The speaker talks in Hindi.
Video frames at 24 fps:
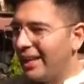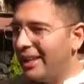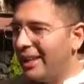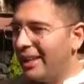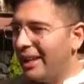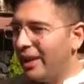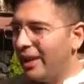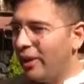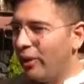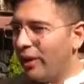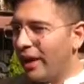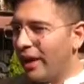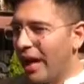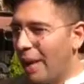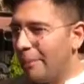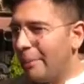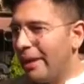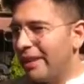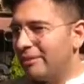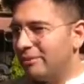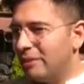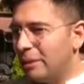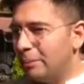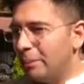हारी है और
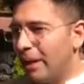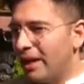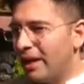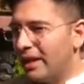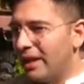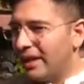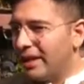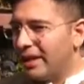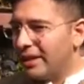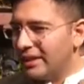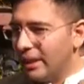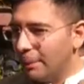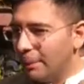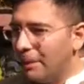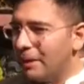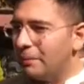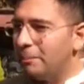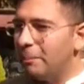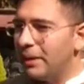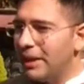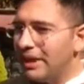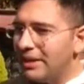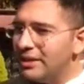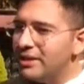आम आदमी पार्टी के
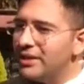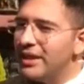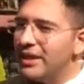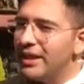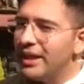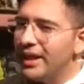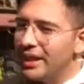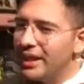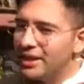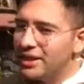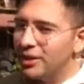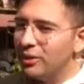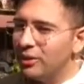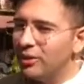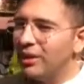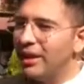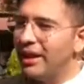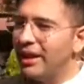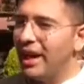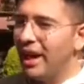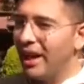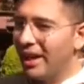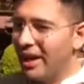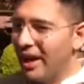दमनप्रीत जी इलेक्शन
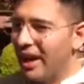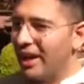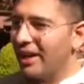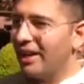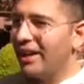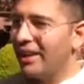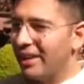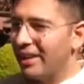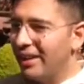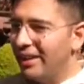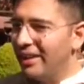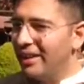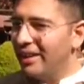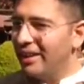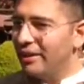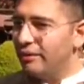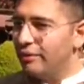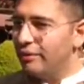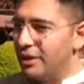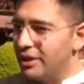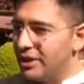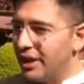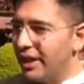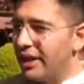उन्हें हराकर
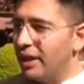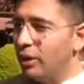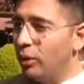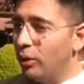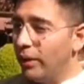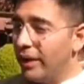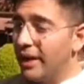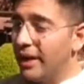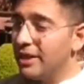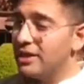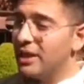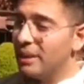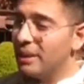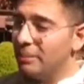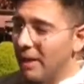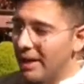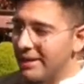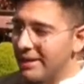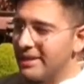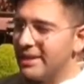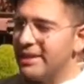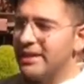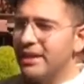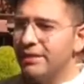विजयी हुए हैं अच्छे
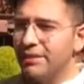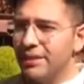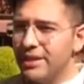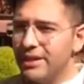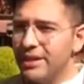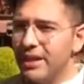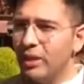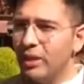मार्जिन से